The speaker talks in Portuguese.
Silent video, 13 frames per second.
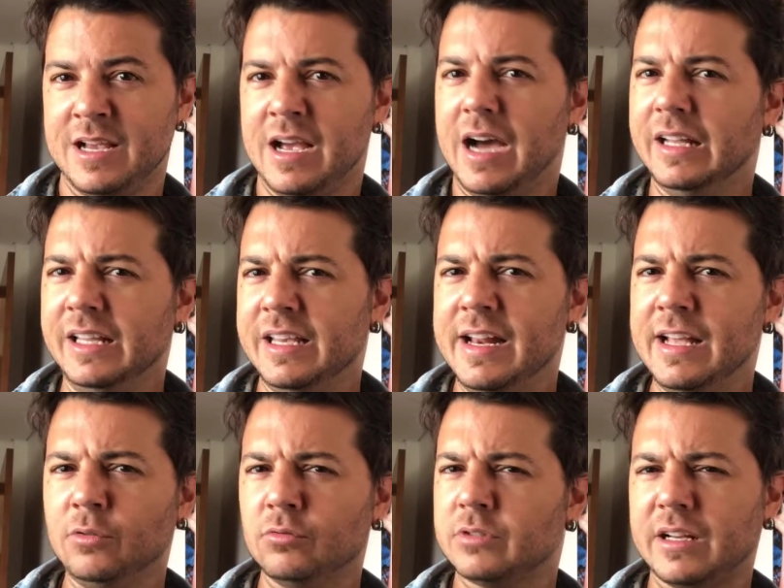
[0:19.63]
A alegria
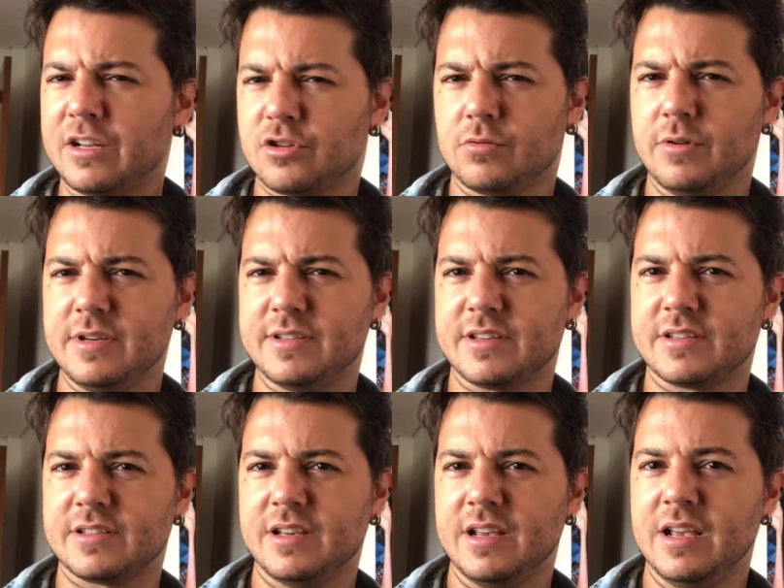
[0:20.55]
não está nas
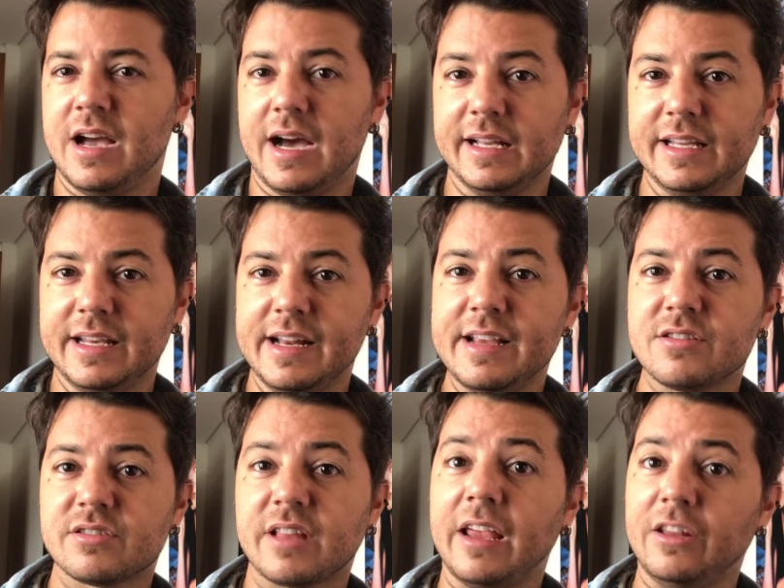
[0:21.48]
coisas, a alegria
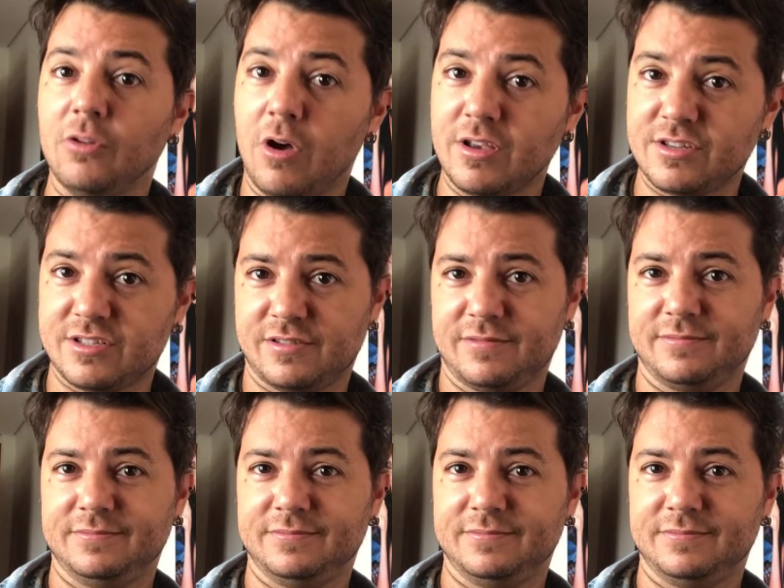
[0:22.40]
está em nós.